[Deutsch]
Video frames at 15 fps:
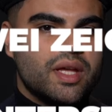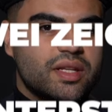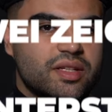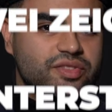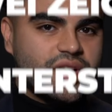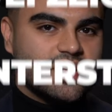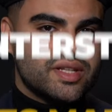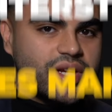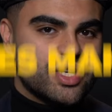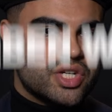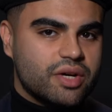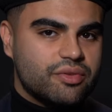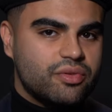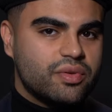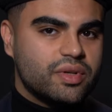die seit der
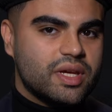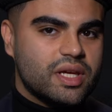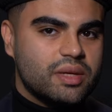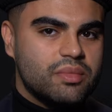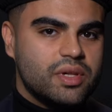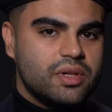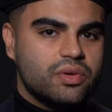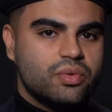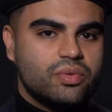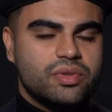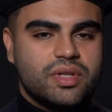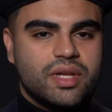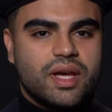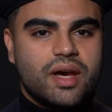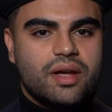Erschaffung der Himmel
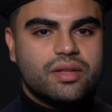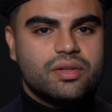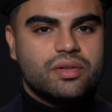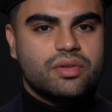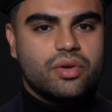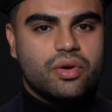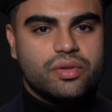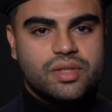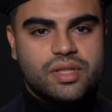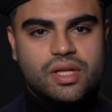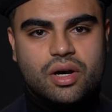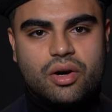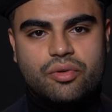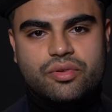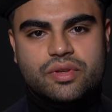und der Erde noch
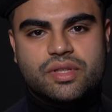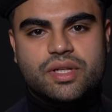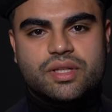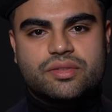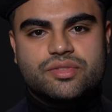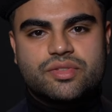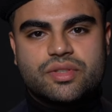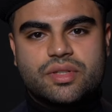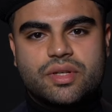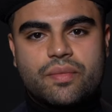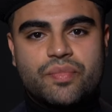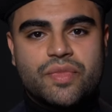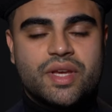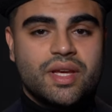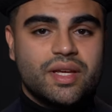nie aufgetreten sind.
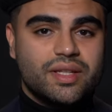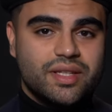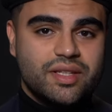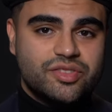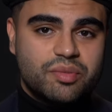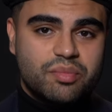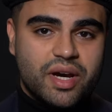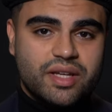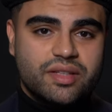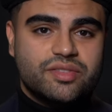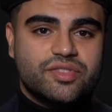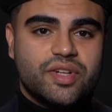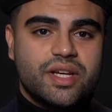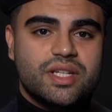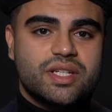Diese beiden
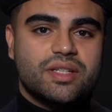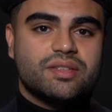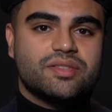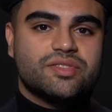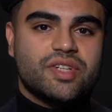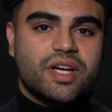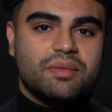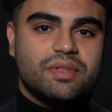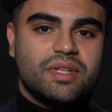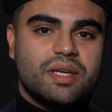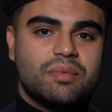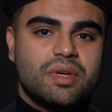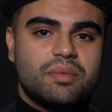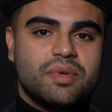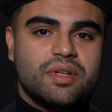Zeichen seien
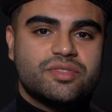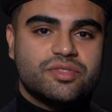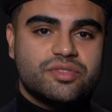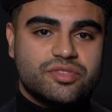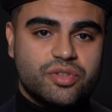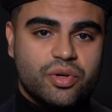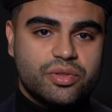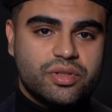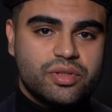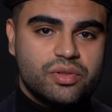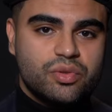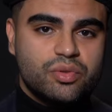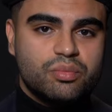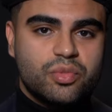demgemäß Sonnen- und